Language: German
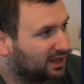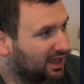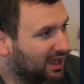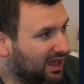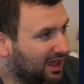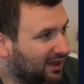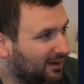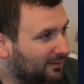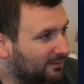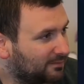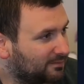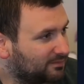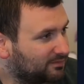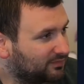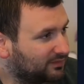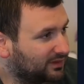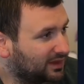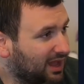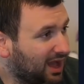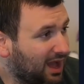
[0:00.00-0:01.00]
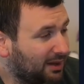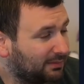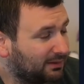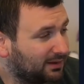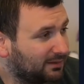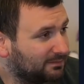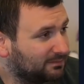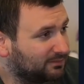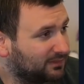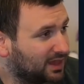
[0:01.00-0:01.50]
Ähm,
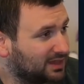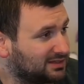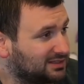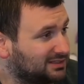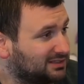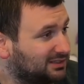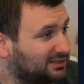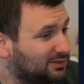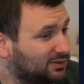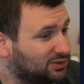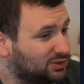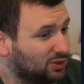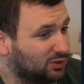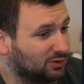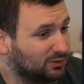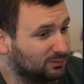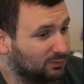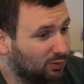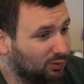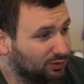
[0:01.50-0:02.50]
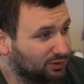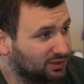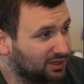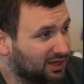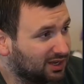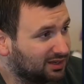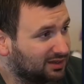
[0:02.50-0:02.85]
aber es ist nicht nur Sonne und Mond.